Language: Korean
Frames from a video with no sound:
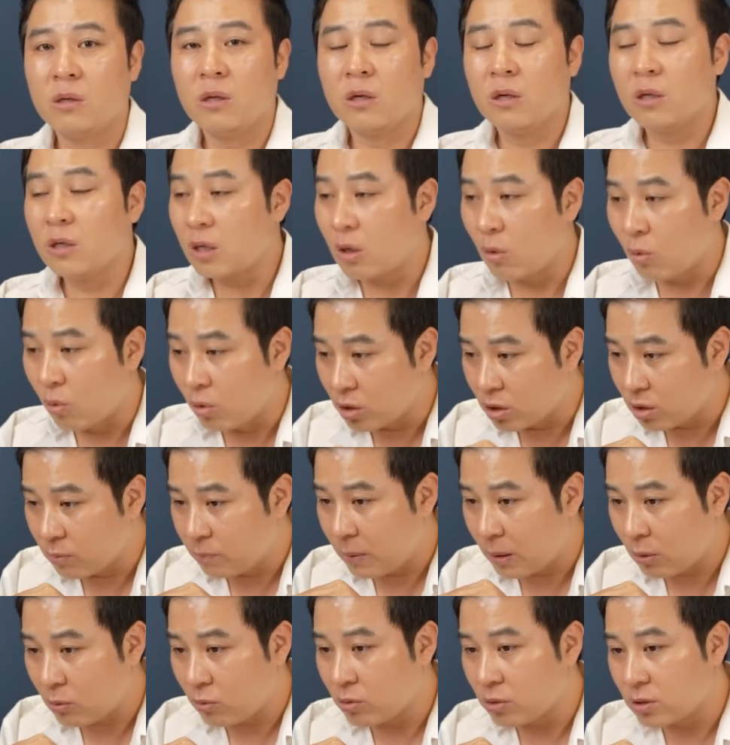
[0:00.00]
그러니까 월급
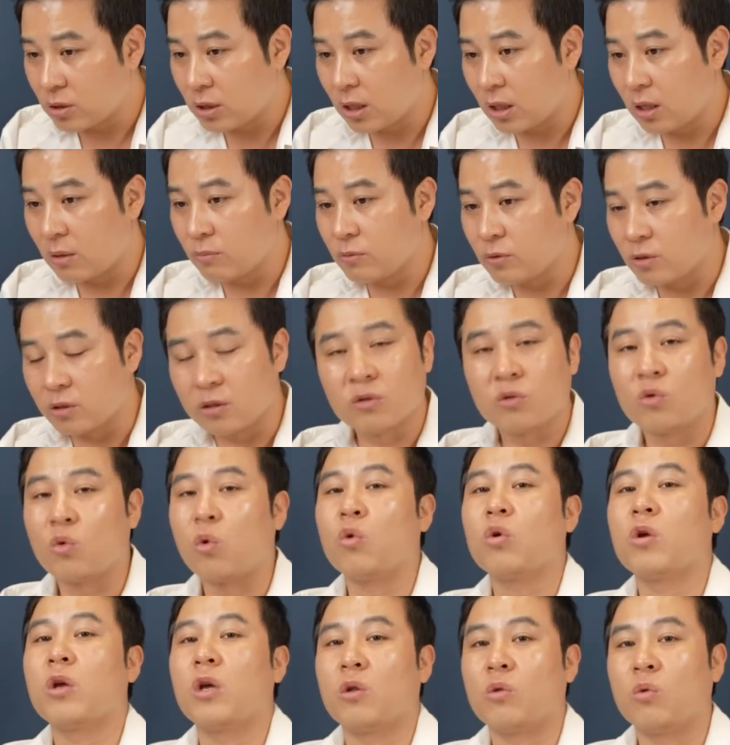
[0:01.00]
받고 있는 사람은 그
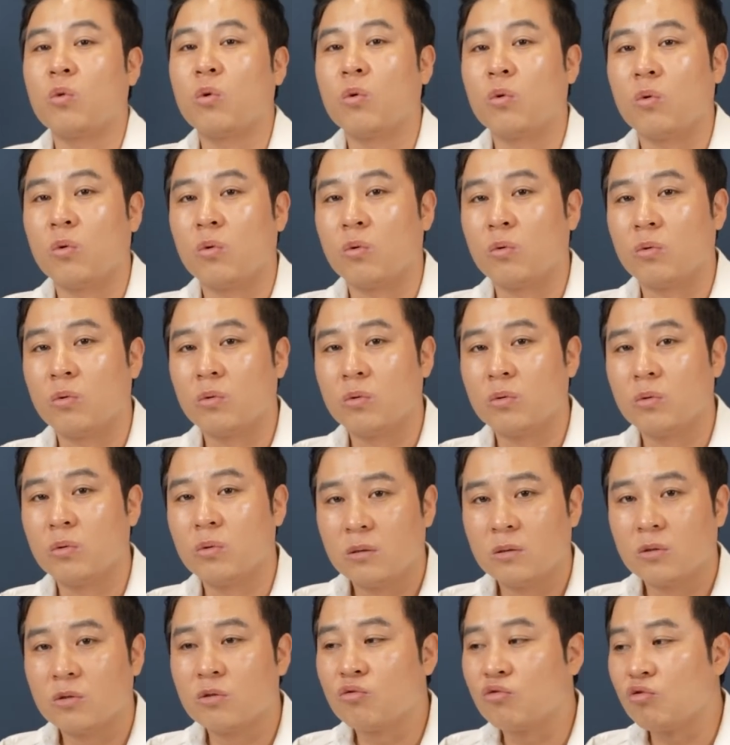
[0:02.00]
독이에요, 독.
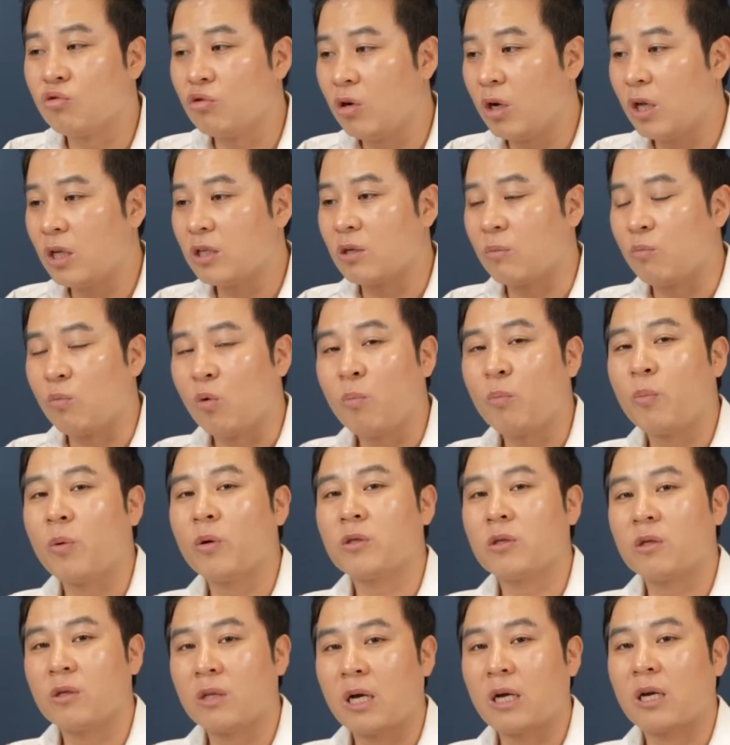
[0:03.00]
그 굴레에서 못
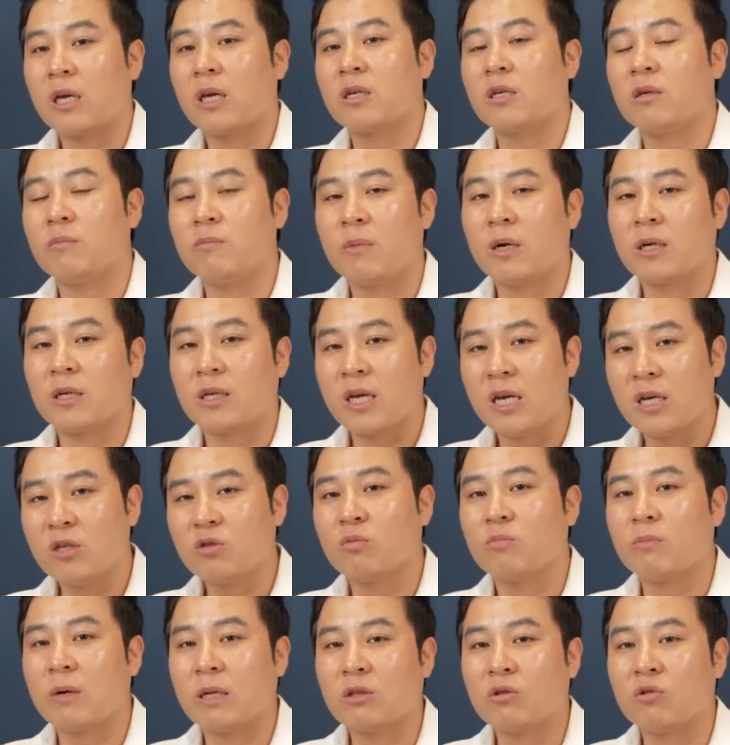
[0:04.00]
벗어나게끔만
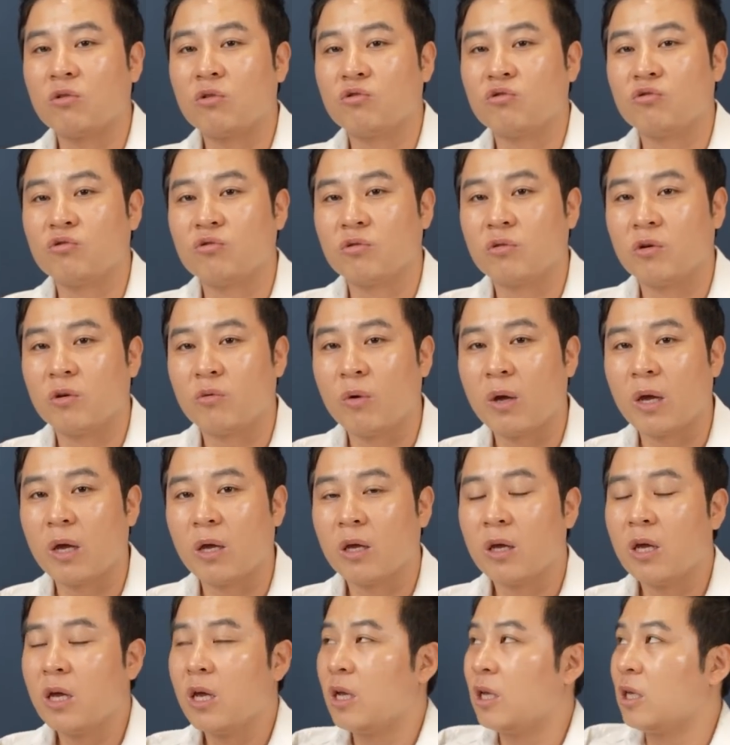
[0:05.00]
계속 만들어주는 거예요.
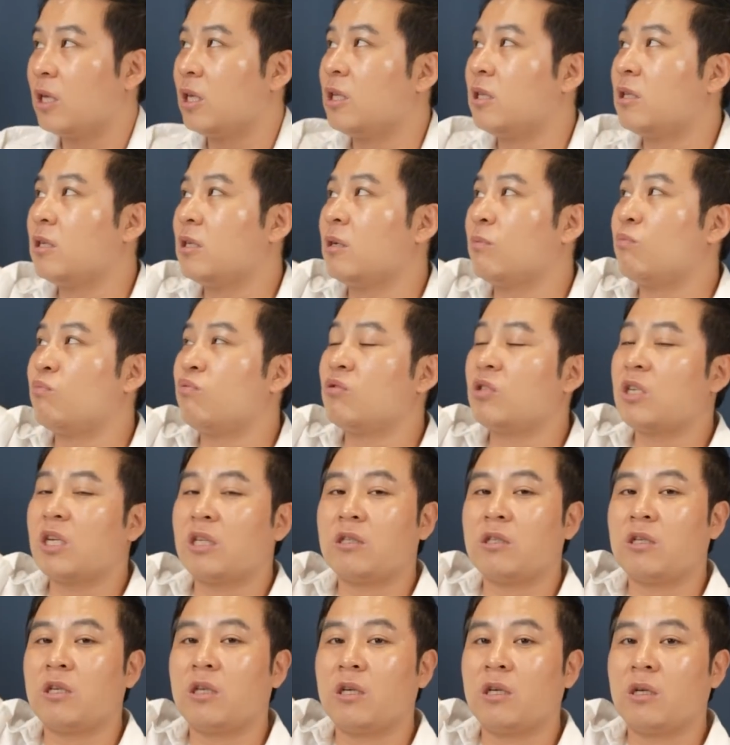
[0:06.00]
왜? 이들이
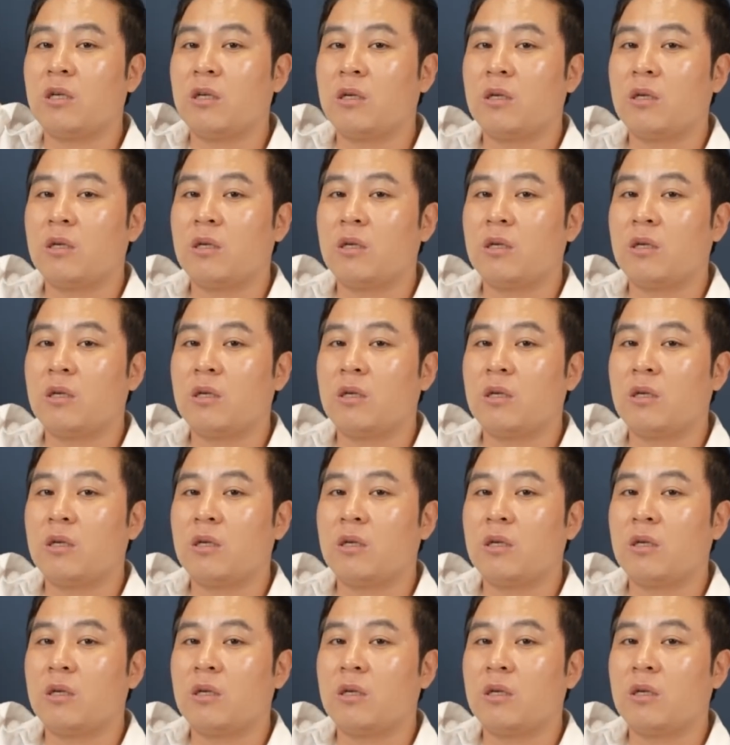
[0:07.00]
부자들이